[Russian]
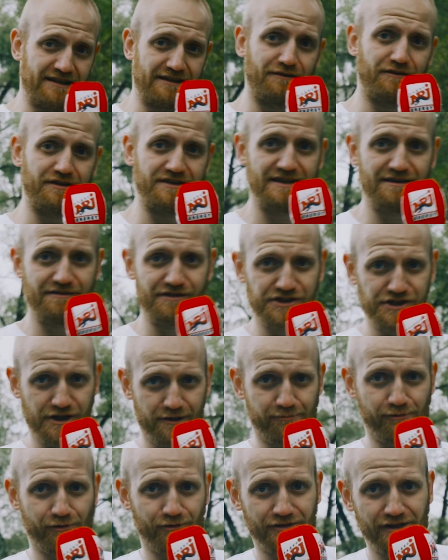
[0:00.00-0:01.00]
на
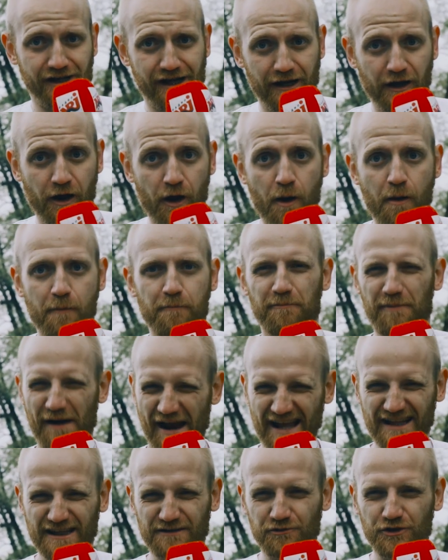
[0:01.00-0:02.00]
Новодевичьих прудах,
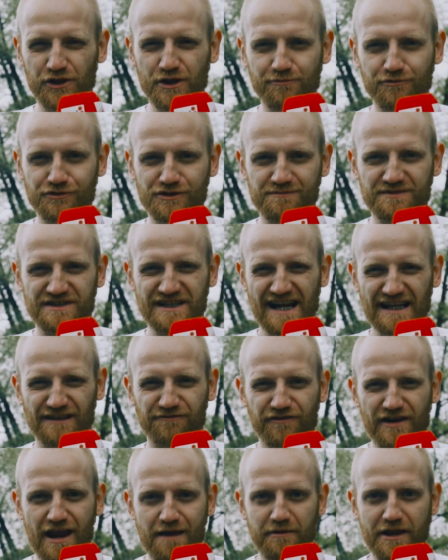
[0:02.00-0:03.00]
поэтому не будем
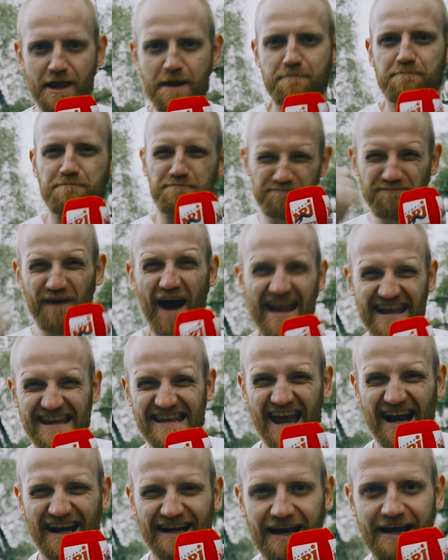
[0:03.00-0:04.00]
терять времени.
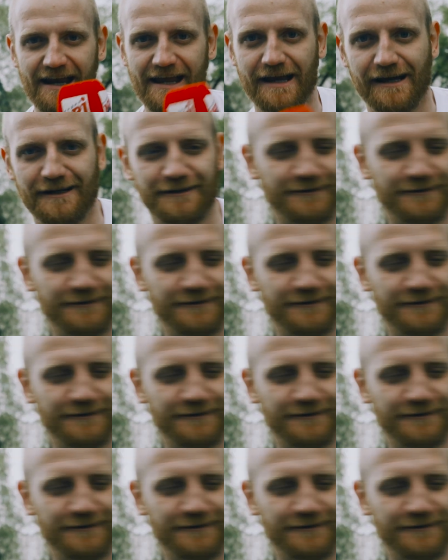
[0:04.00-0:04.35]
Поехали!